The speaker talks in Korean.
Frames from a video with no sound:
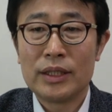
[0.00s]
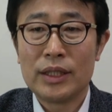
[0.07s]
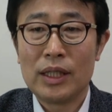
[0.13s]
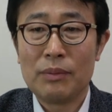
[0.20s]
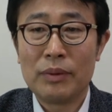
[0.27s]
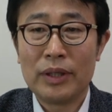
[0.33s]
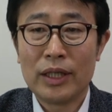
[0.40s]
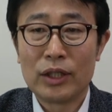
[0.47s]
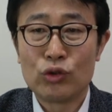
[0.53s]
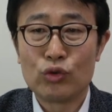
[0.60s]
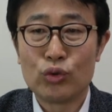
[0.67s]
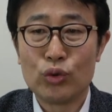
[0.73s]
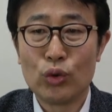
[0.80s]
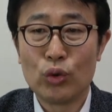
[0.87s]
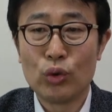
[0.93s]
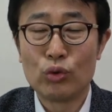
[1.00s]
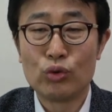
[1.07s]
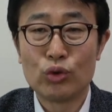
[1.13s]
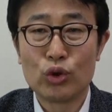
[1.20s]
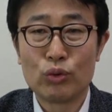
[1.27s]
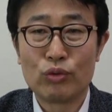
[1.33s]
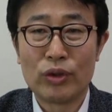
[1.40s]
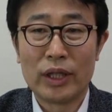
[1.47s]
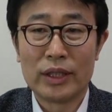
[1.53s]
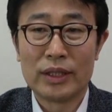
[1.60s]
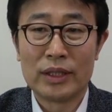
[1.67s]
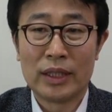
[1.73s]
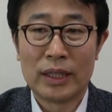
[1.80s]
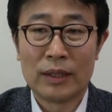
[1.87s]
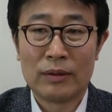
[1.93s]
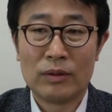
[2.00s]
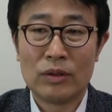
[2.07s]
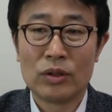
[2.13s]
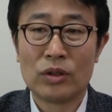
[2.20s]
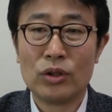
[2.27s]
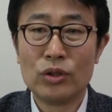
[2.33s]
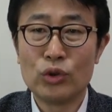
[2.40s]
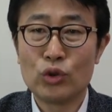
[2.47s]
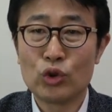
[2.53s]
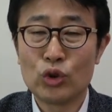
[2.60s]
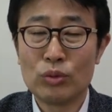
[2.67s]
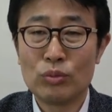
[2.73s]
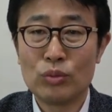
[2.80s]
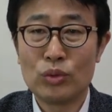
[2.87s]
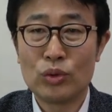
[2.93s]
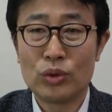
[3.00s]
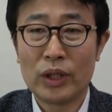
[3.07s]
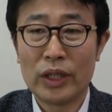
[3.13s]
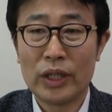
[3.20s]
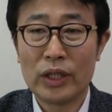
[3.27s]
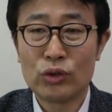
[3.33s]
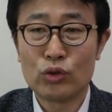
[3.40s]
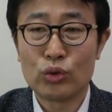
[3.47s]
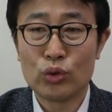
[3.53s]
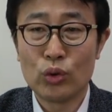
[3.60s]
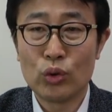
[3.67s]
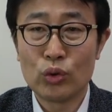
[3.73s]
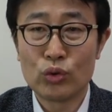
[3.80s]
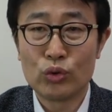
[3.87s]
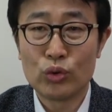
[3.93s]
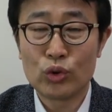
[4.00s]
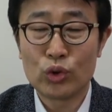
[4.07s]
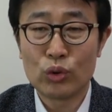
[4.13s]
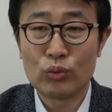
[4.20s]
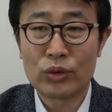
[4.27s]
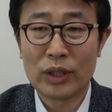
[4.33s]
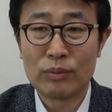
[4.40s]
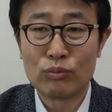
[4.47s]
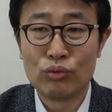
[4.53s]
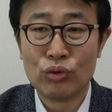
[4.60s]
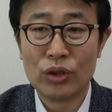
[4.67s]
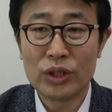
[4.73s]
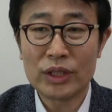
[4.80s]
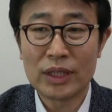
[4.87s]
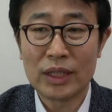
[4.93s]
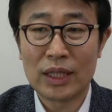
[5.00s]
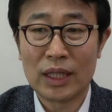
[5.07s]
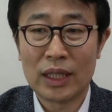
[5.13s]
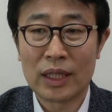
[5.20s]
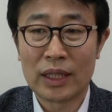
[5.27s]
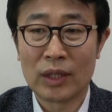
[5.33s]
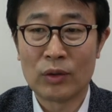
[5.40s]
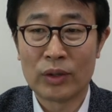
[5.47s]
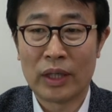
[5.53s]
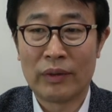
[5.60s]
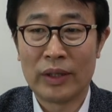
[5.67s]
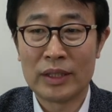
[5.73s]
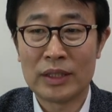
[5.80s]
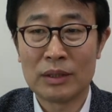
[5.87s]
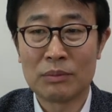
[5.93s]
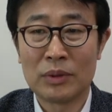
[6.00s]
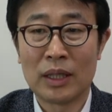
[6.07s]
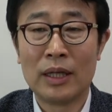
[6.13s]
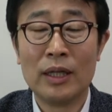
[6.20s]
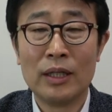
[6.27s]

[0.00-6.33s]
7번에 주요 구조부가 있는데요. 건축물의 주요 구조부란 무엇인가 라고 나와 있습니다.